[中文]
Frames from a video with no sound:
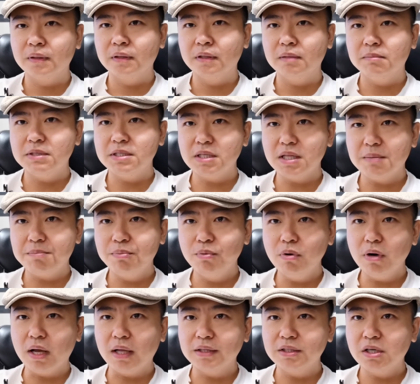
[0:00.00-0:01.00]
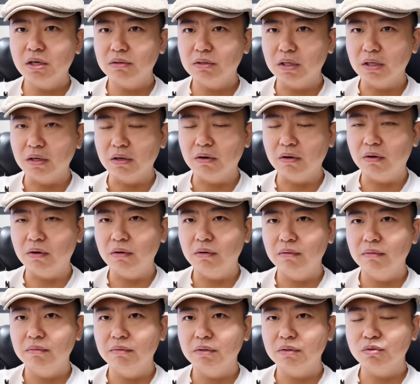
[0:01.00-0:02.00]
那么现在波兰跳得很高，
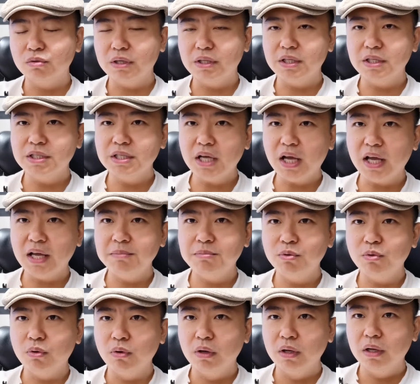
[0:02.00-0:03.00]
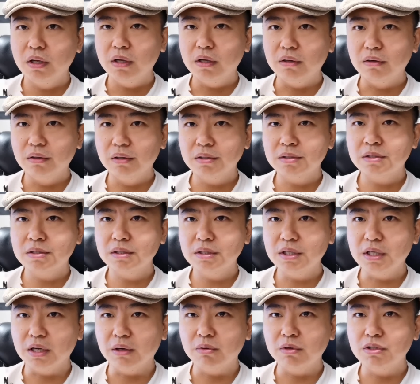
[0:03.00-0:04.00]
所以呢，下一步俄罗斯
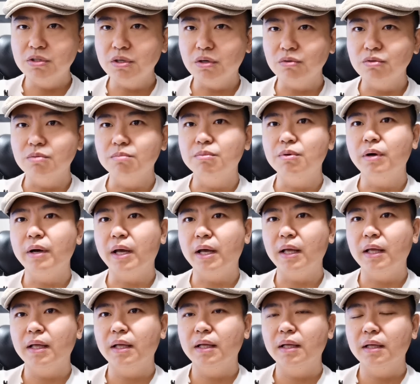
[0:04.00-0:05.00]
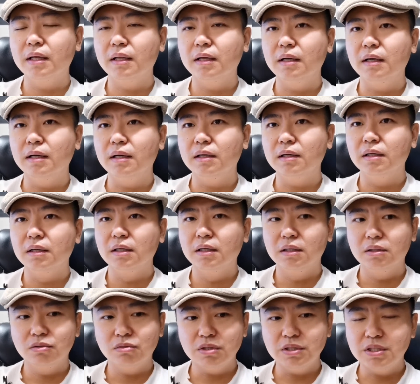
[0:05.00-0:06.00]
也会教训波兰，啊，
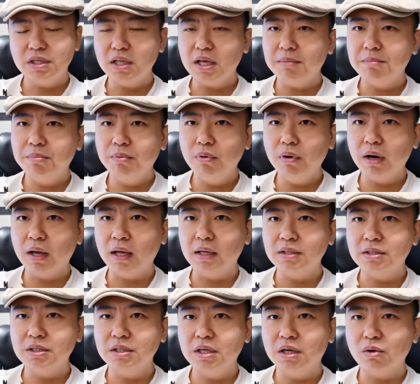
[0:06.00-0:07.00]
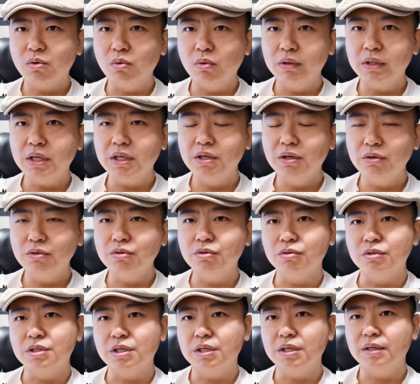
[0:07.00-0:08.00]
所以现在波兰实际上国内也有一种
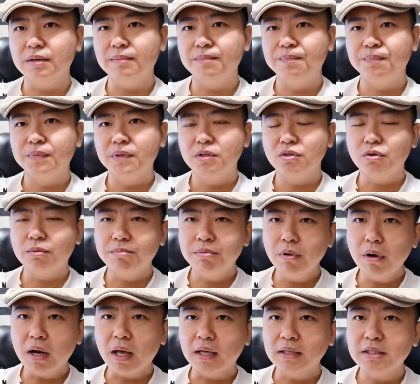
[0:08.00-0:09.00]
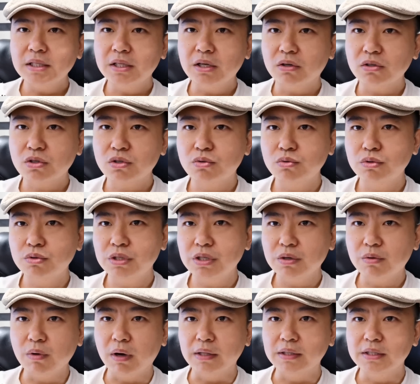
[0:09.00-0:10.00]
声音，就波兰这条输气
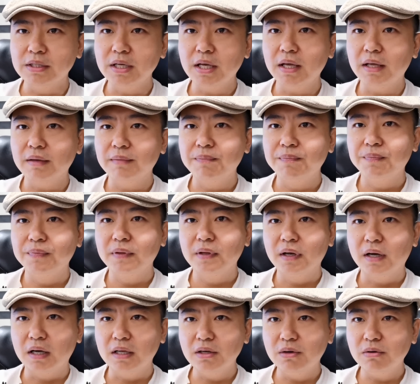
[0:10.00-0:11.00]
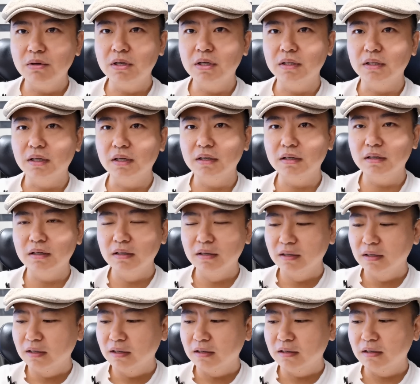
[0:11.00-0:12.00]
管线很有可能
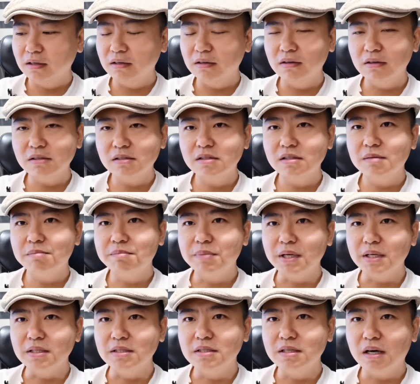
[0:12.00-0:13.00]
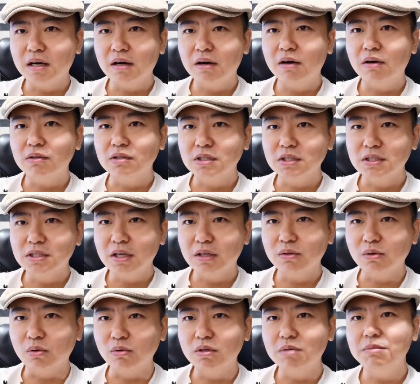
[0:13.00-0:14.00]
和俄罗斯的北溪二号是相
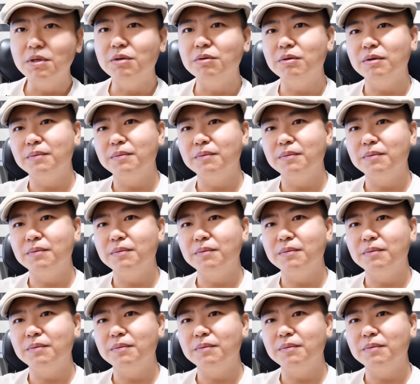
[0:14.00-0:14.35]
同的命